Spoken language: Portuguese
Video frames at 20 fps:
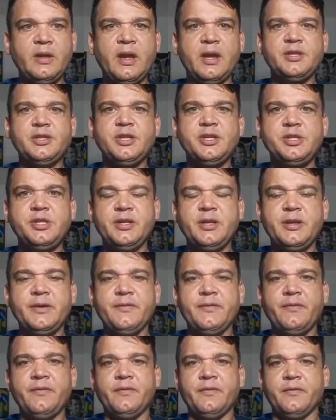A gente
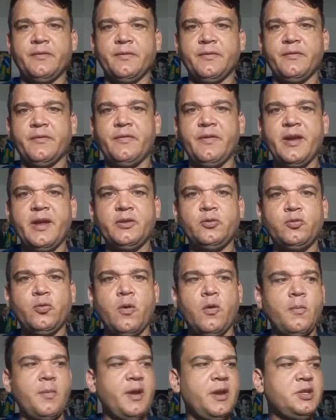vê
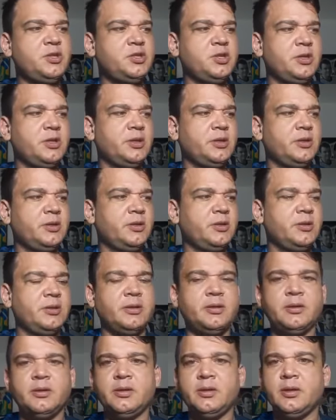atualmente
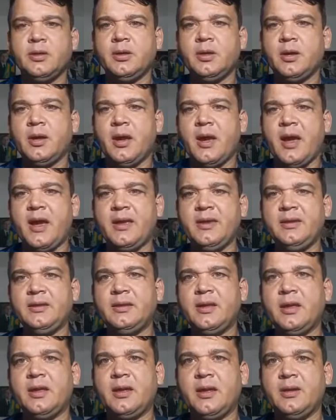
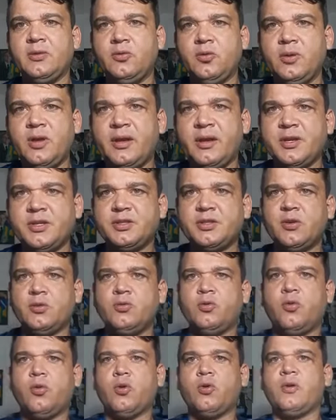ainda toda a questão
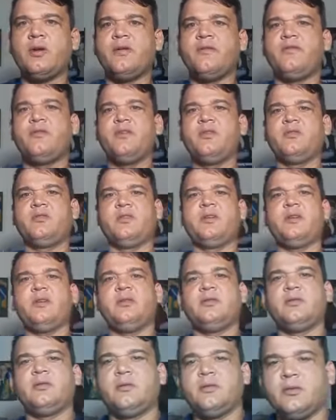do coronavírus, né?
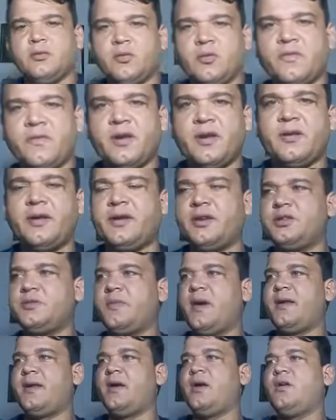Estou falando aqui de
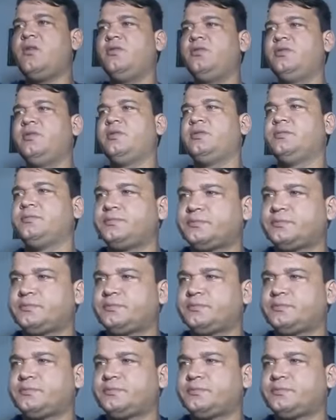Manaus,